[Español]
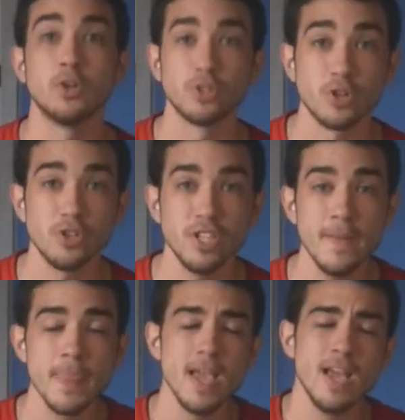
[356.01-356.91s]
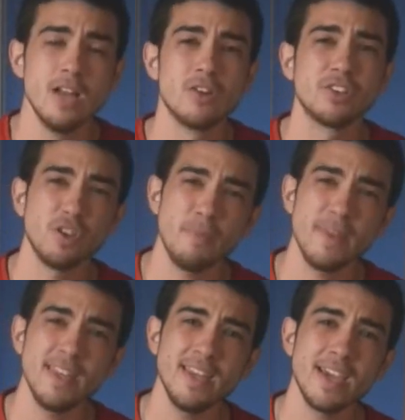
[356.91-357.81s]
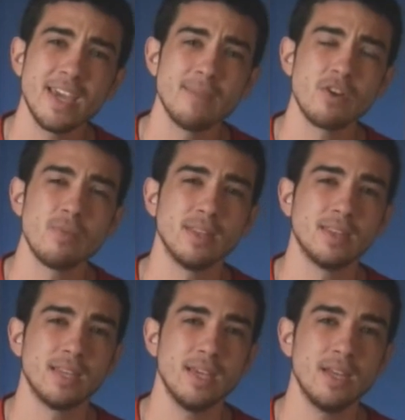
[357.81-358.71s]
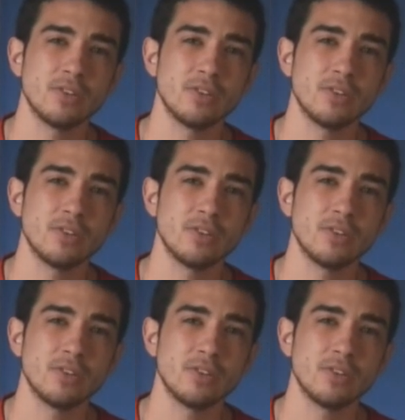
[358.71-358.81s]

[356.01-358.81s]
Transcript: Otro coche. Lo que sí os pediría es que me comentéis,